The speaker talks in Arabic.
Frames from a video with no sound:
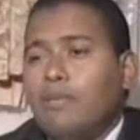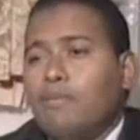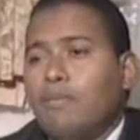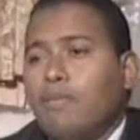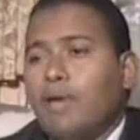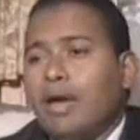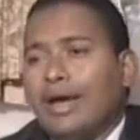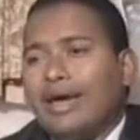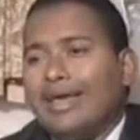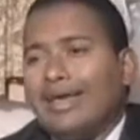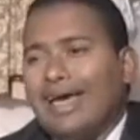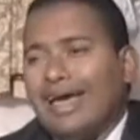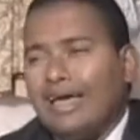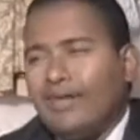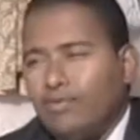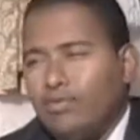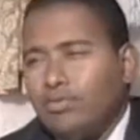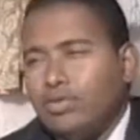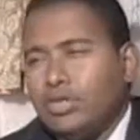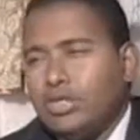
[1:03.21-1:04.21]
ما
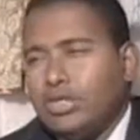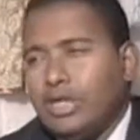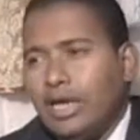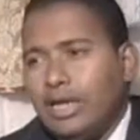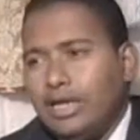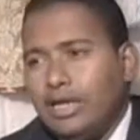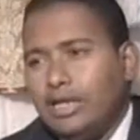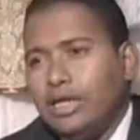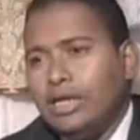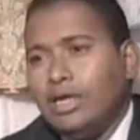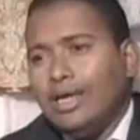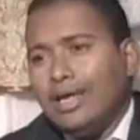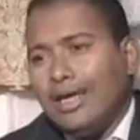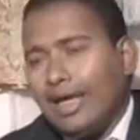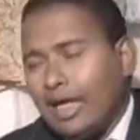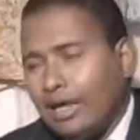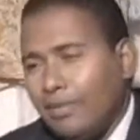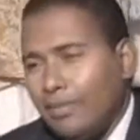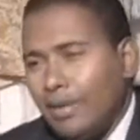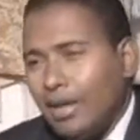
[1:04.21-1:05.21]
كنعرفوش يعني
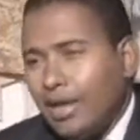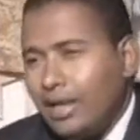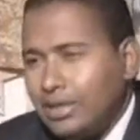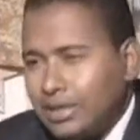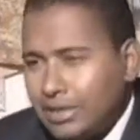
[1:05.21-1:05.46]
اقبال